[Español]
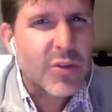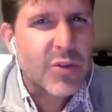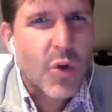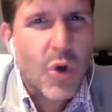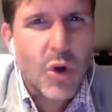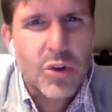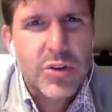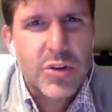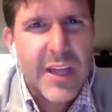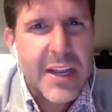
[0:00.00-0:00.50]

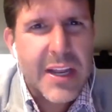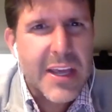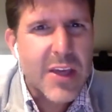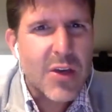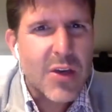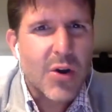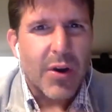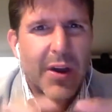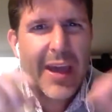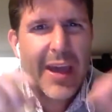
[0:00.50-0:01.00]

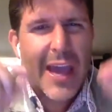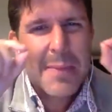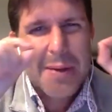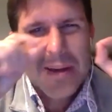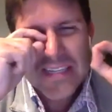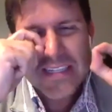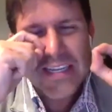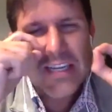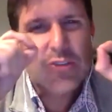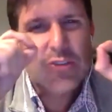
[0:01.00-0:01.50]
contenido que
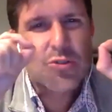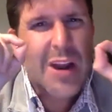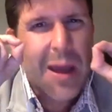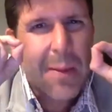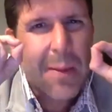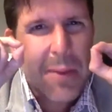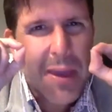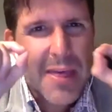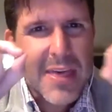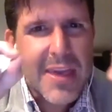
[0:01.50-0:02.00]
además es hecho a la
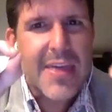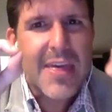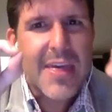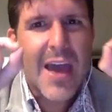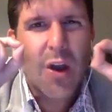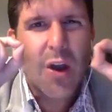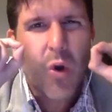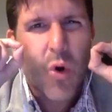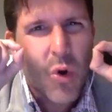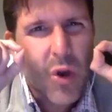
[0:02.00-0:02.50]

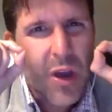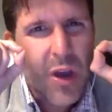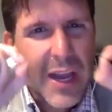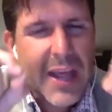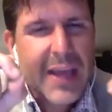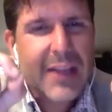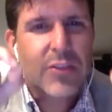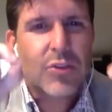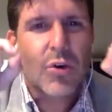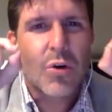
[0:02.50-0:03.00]
medida,
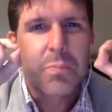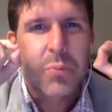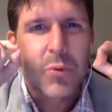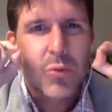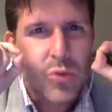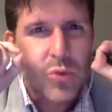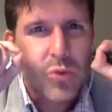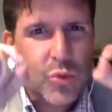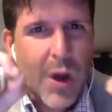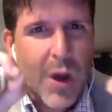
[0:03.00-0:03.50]
concreto,
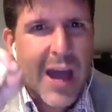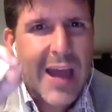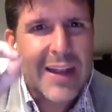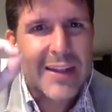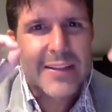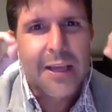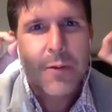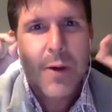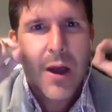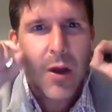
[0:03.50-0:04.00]
puntual,
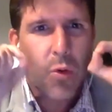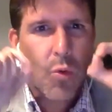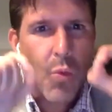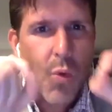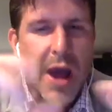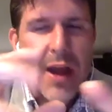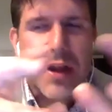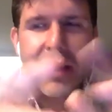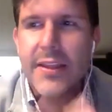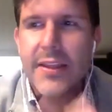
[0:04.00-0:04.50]
de
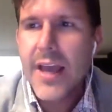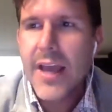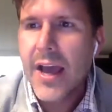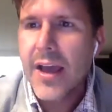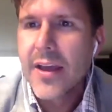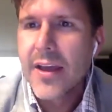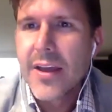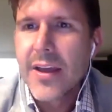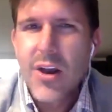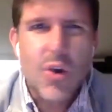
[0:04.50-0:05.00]

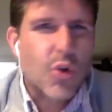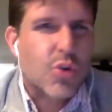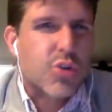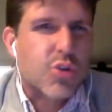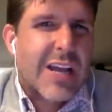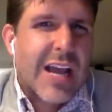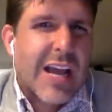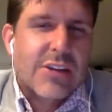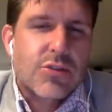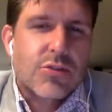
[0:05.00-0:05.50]
vanguardia. Los
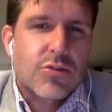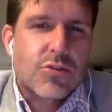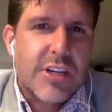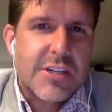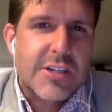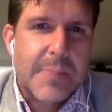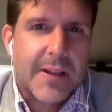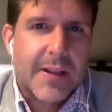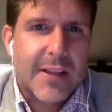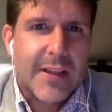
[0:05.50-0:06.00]
casos son
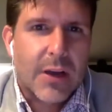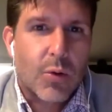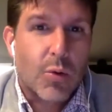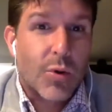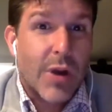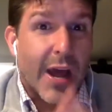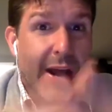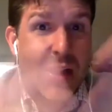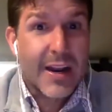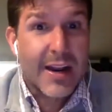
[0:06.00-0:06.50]

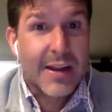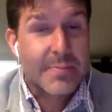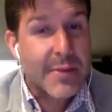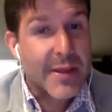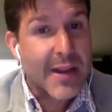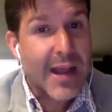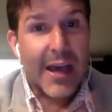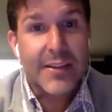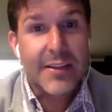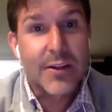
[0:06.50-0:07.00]
espectaculares, las
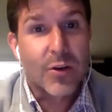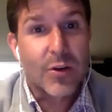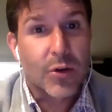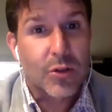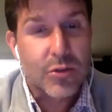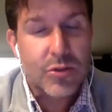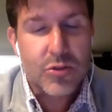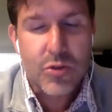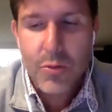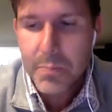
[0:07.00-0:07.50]
miradas de los
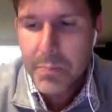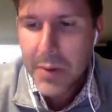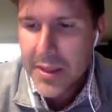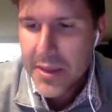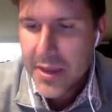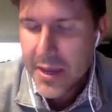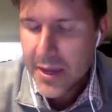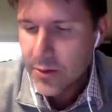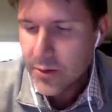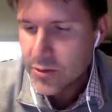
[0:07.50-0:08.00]
otros
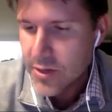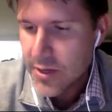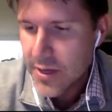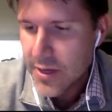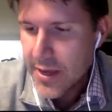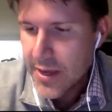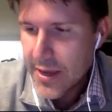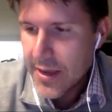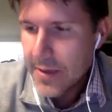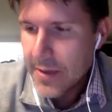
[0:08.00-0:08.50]
compañeros.
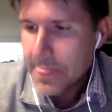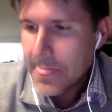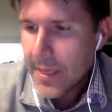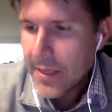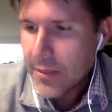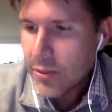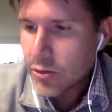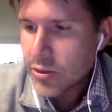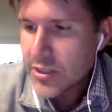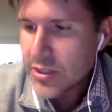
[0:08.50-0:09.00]

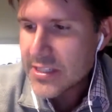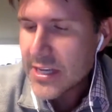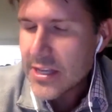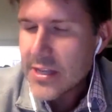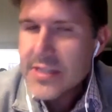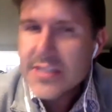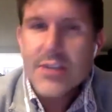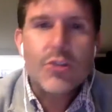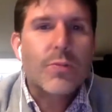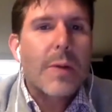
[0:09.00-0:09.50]
Entonces, si,
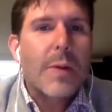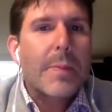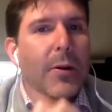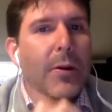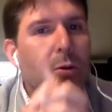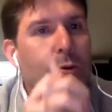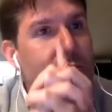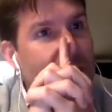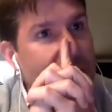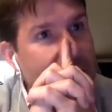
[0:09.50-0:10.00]
tú me
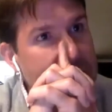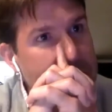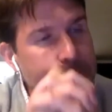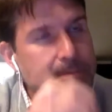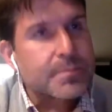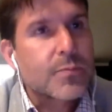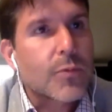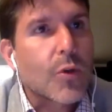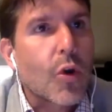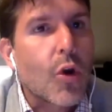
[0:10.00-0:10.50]
preguntas,
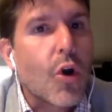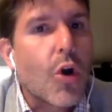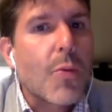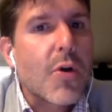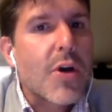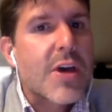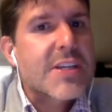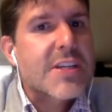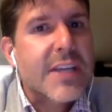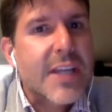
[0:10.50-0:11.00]

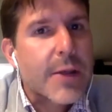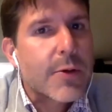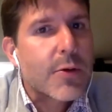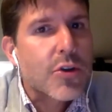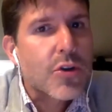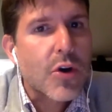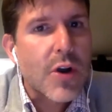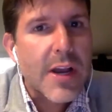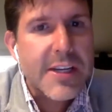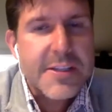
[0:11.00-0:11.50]
¿cómo describo
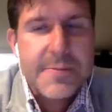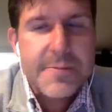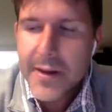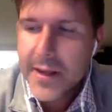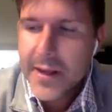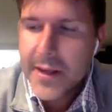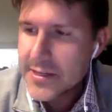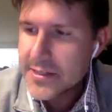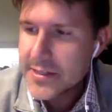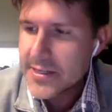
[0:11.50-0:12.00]
yo la
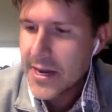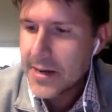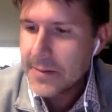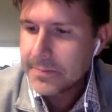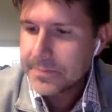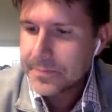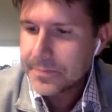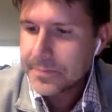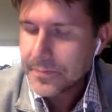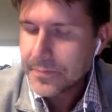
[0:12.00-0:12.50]
experiencia
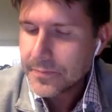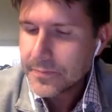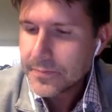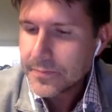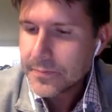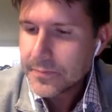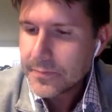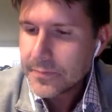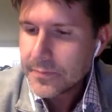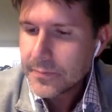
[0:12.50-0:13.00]

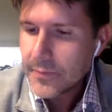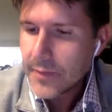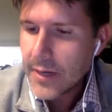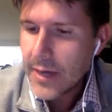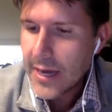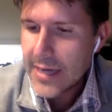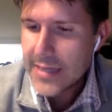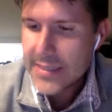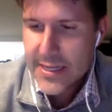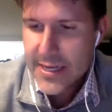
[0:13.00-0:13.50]

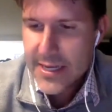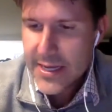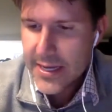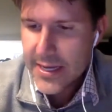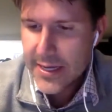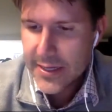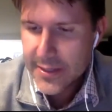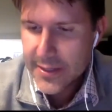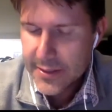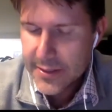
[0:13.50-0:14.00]

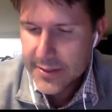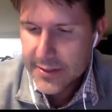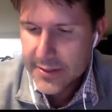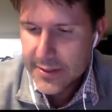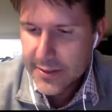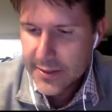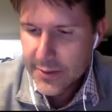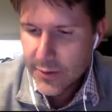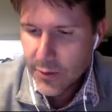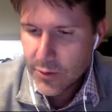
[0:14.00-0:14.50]
hace
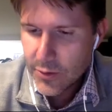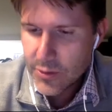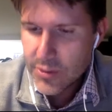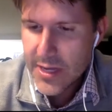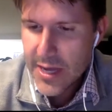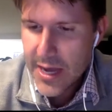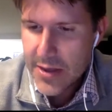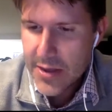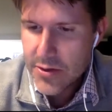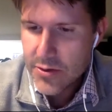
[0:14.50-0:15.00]

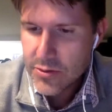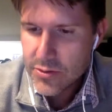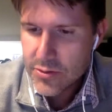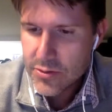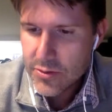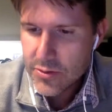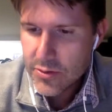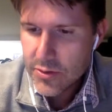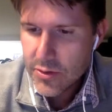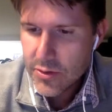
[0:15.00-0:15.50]
11 años?